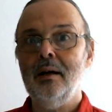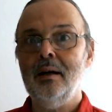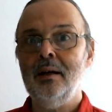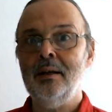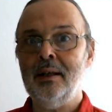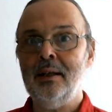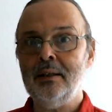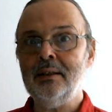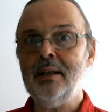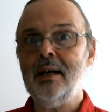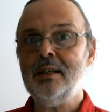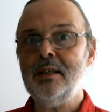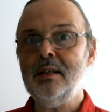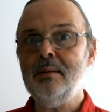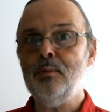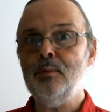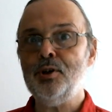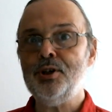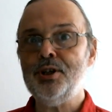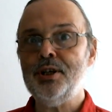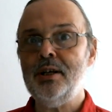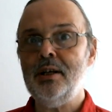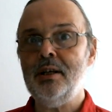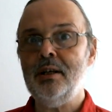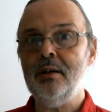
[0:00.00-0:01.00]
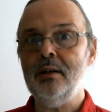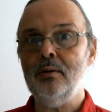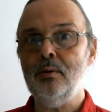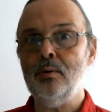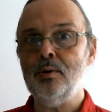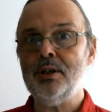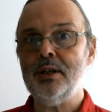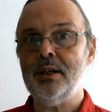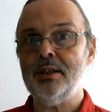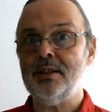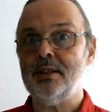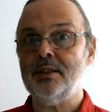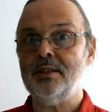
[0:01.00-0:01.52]
Иногда к нему шли
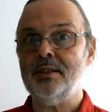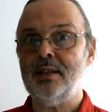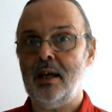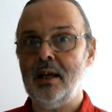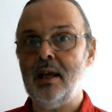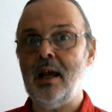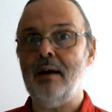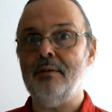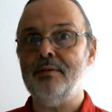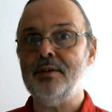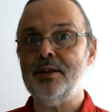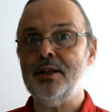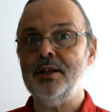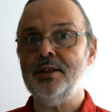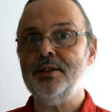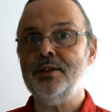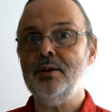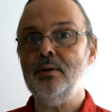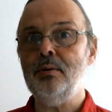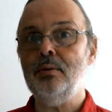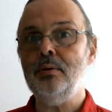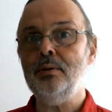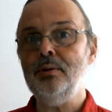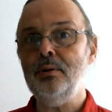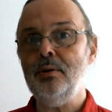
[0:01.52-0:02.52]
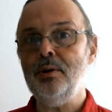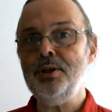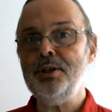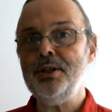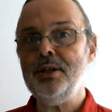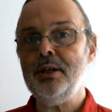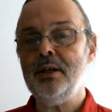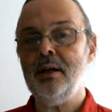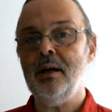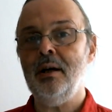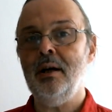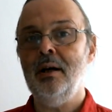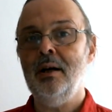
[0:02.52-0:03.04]
уже состоявшиеся
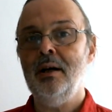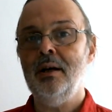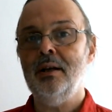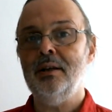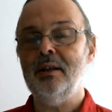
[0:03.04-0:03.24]
художники,